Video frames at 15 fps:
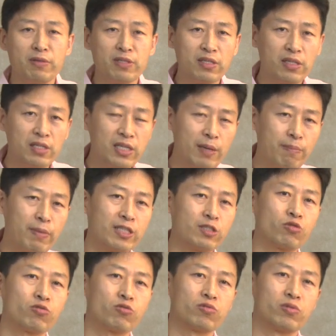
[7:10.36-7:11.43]
menyelinap
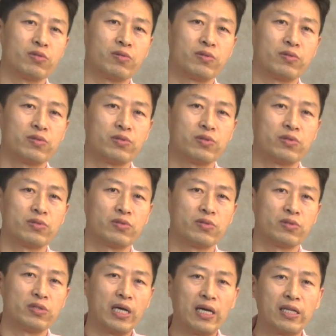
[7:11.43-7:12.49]
masuk.
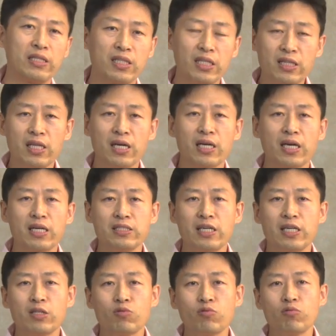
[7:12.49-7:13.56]
Dan
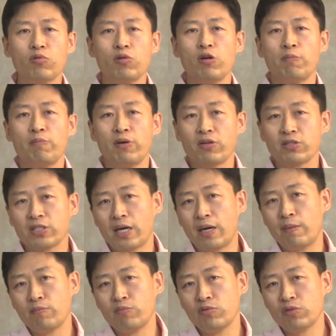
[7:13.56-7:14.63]
tindakannya itu
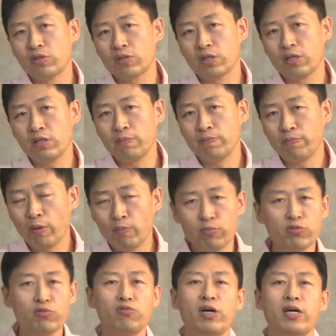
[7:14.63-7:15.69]
bersambung ke
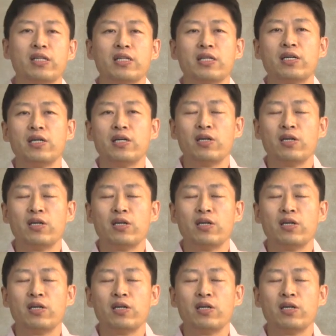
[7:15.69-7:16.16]
pembunuhan.